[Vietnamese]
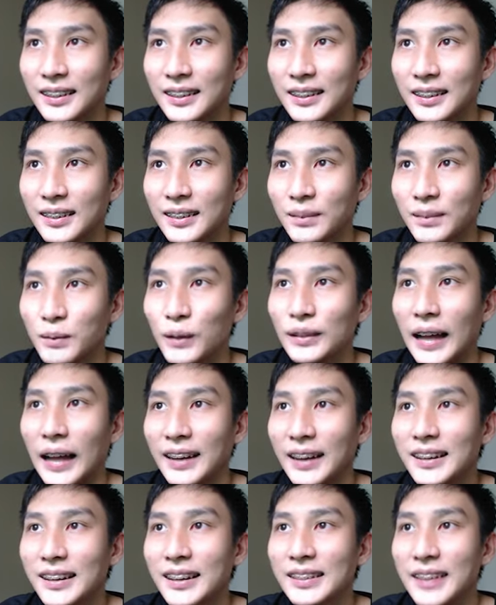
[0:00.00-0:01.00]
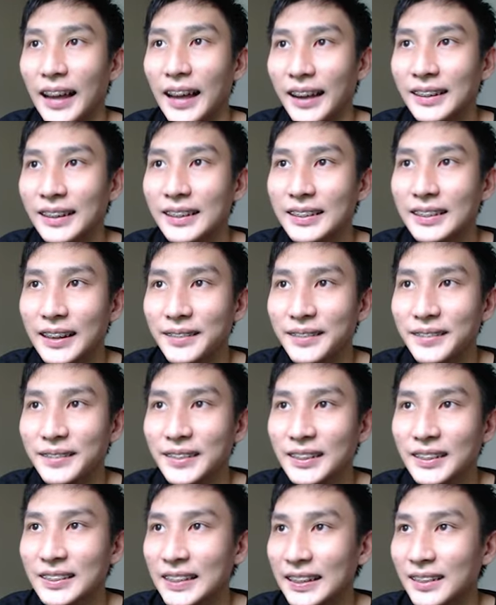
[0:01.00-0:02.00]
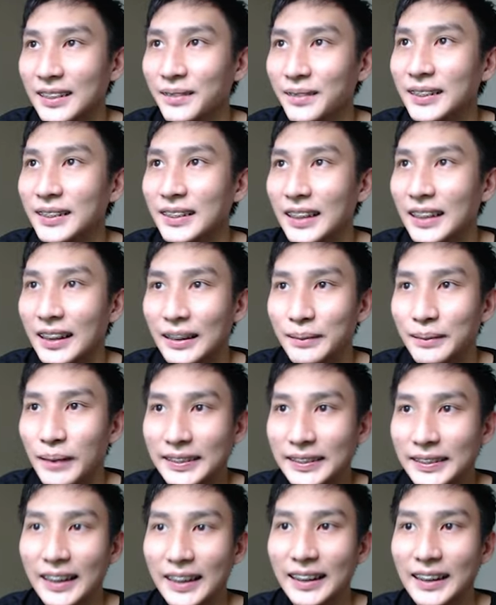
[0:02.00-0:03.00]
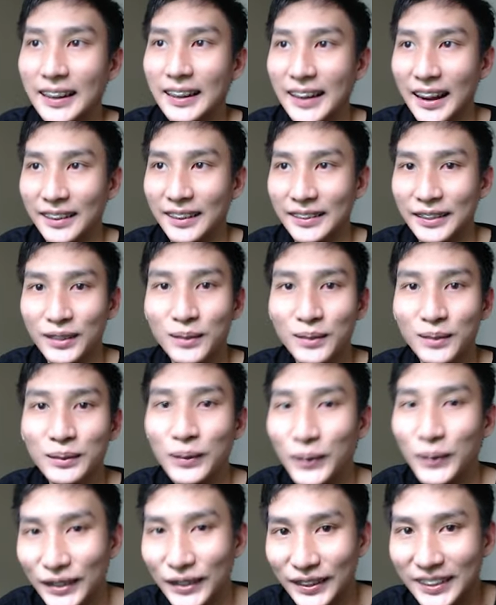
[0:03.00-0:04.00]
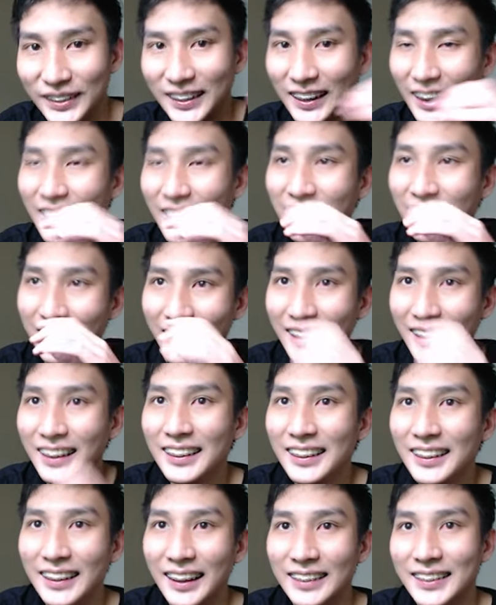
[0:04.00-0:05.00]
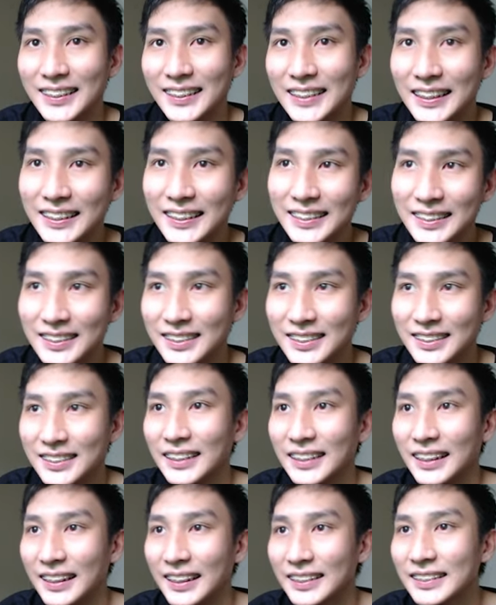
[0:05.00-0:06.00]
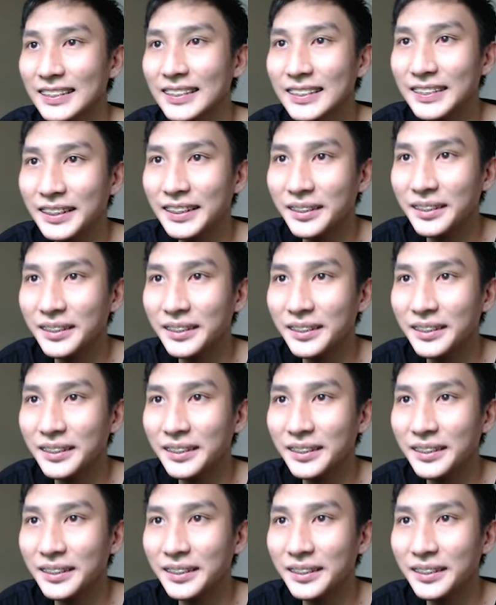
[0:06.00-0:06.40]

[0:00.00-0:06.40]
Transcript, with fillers: mô tả đơn giản thì game nó sẽ giống như là bạn chơi cỡ nào thì nó cũng thua thôi, nên là tôi sẽ chơi thử trước nhé.